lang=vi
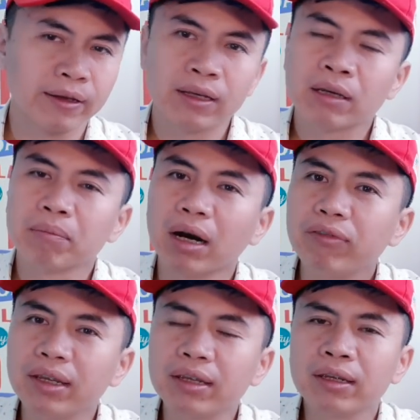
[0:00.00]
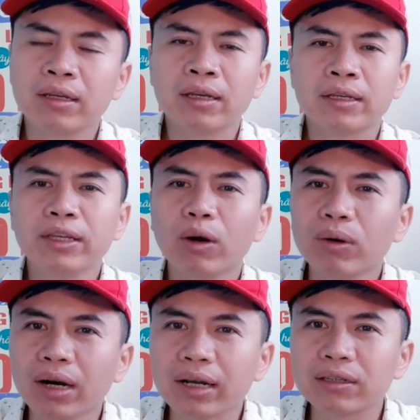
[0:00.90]
Bởi vì nhiều
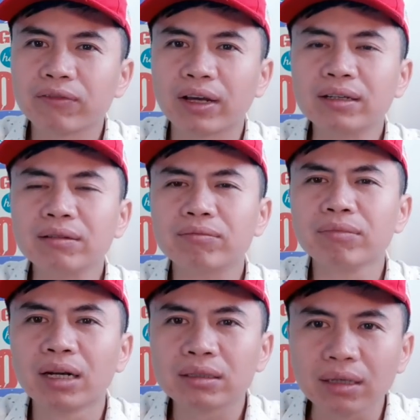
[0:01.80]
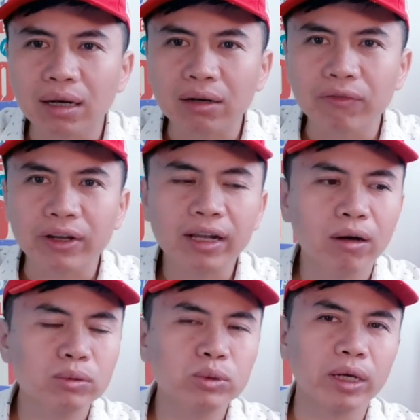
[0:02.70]
người thì vẫn mường tượng về cái
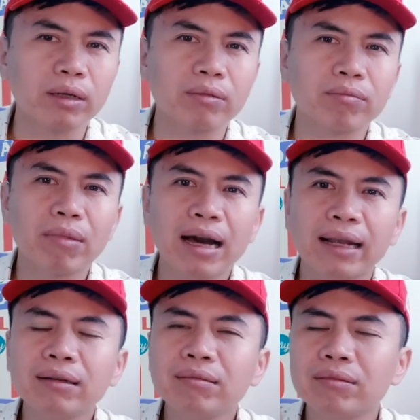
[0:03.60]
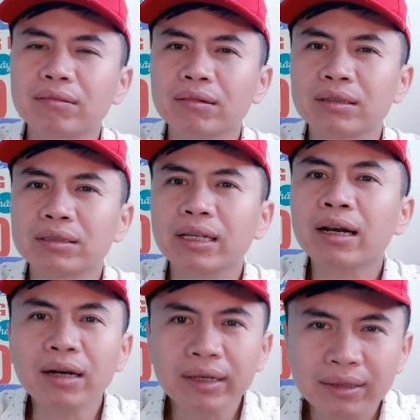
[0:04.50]
câu chuyện bán xe
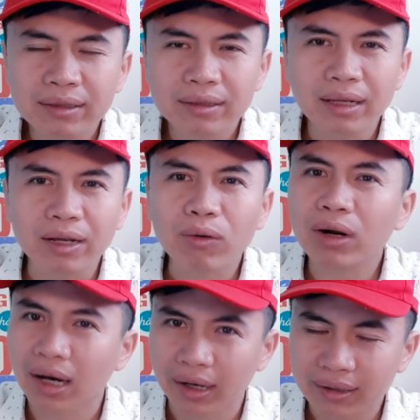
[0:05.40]
hơi để có lời